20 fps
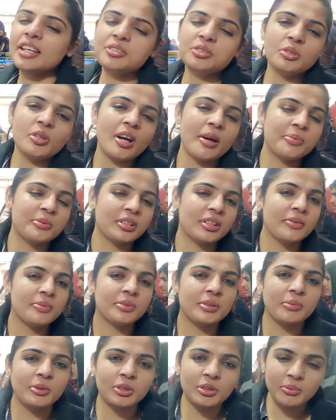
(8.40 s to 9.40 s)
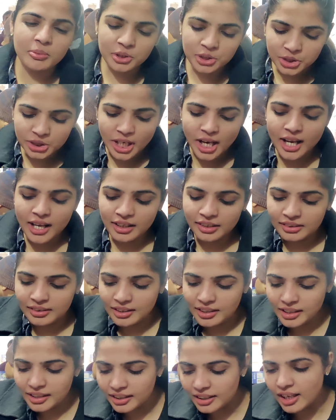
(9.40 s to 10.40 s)
कैसे हो आप सब सभी को नमस्कार
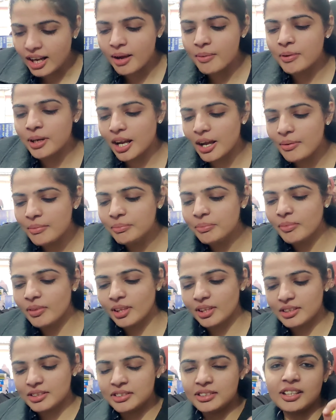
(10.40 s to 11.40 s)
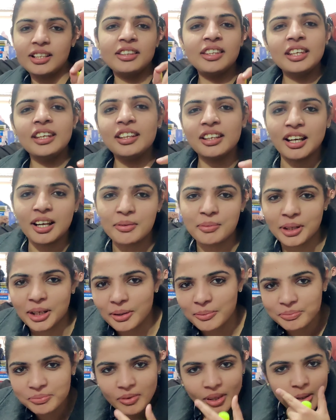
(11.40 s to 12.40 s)
राम राम सर्दी की राम
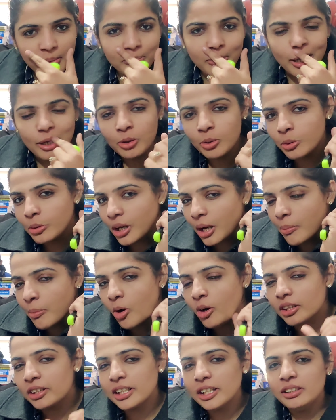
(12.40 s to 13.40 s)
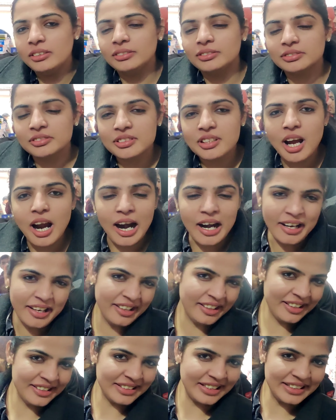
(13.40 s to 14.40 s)
राम भाई कोहरा बहुत है आठ
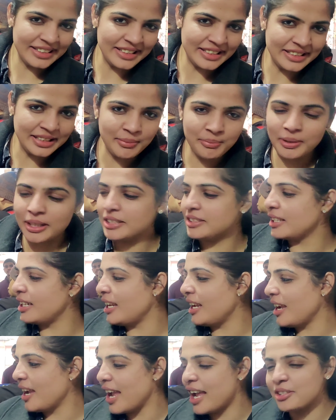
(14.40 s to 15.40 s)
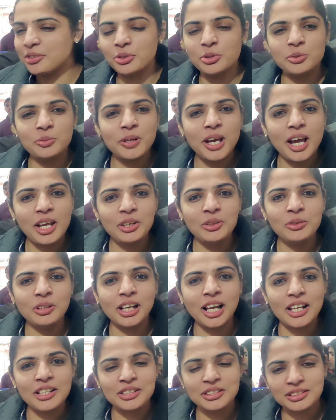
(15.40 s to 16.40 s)
डिग्री सेल्सियस टेम्परेचर है ऐसे उसमें आई हूँ
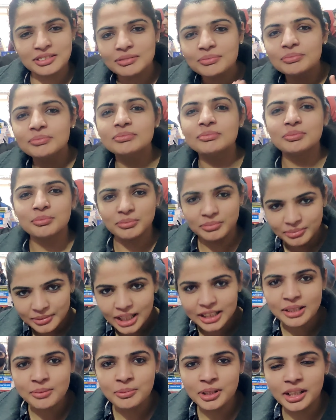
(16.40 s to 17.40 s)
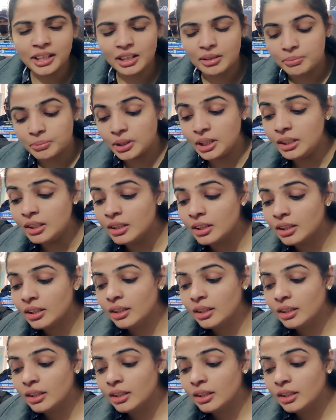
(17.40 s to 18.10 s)
क्लास खत्म करके अपनी